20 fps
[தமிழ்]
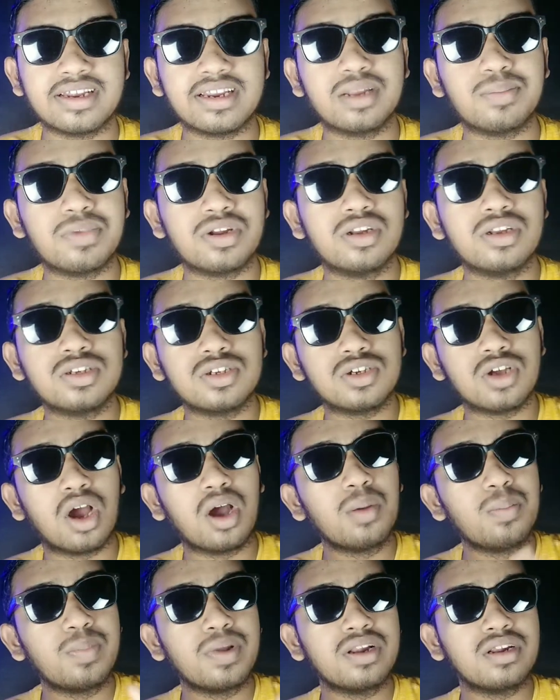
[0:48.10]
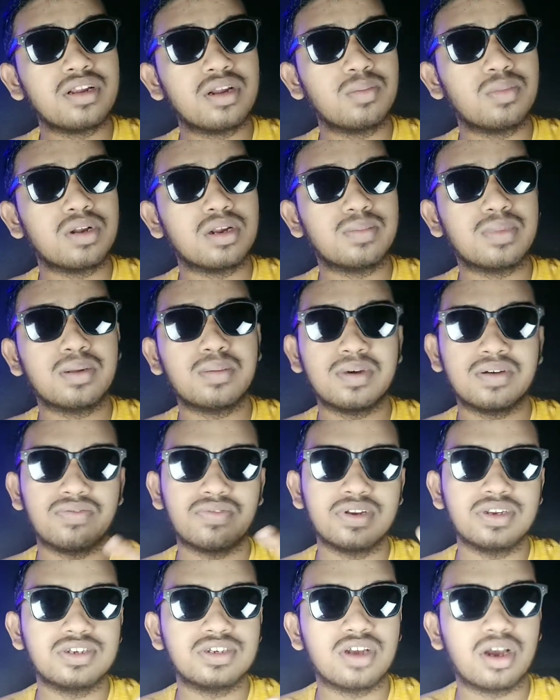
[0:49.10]
பார்த்தீங்கன்னா நம்ம வந்து ஷாப் பண்ணுறது மூலமாக நம்ம
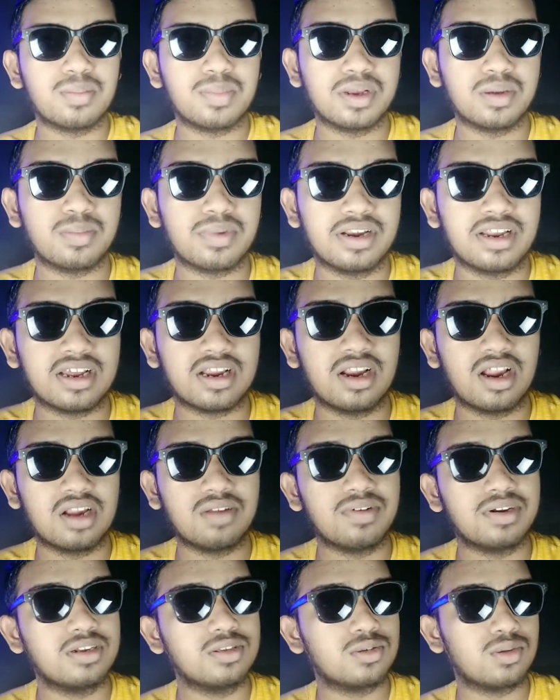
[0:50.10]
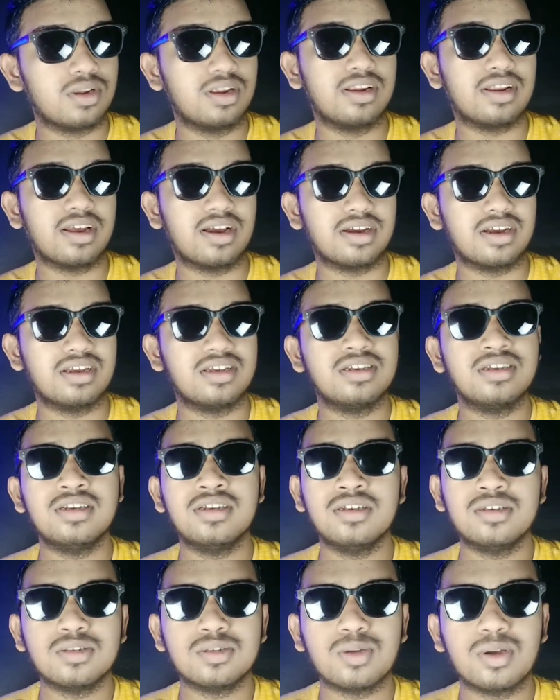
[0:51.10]
ஃப்ரீ ஷாப்பிங் பண்ணிக்கலாம்னு வந்து சொல்லியிருக்காங்க
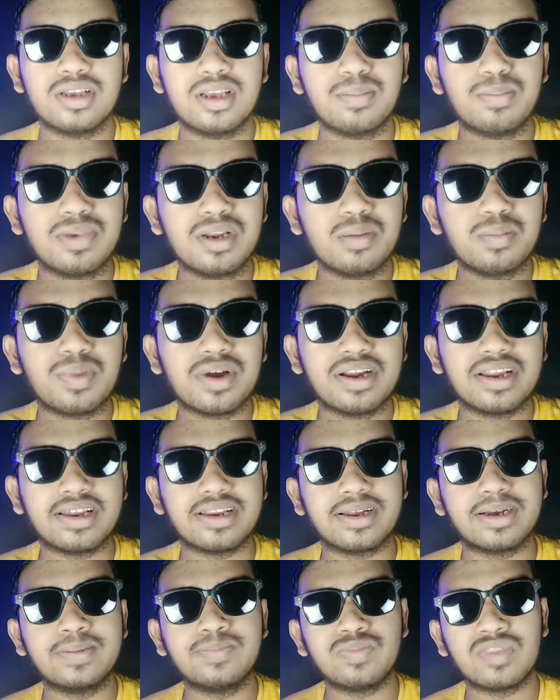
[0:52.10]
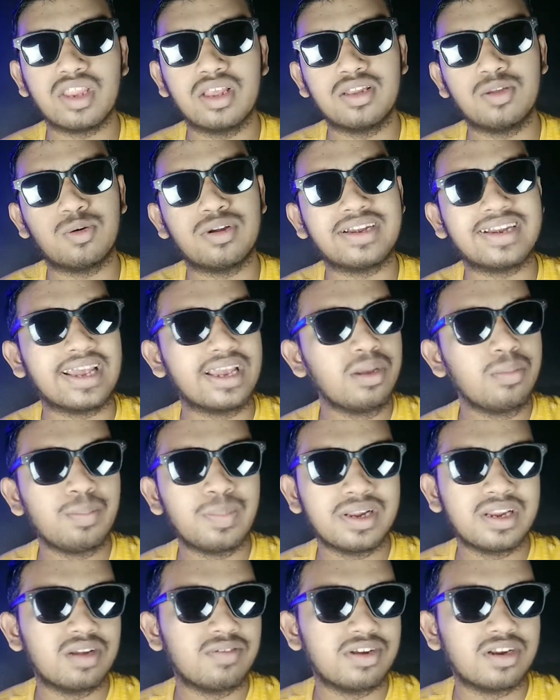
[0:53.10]
ஸோ எப்படின்னு பார்த்தீங்கன்னா இந்த ஒரு டைம்
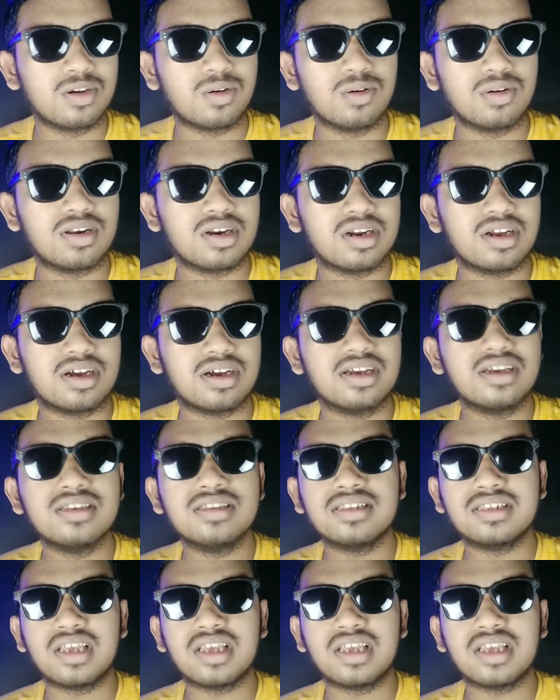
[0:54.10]
பீரியட் வந்து கொடுத்துருக்காங்க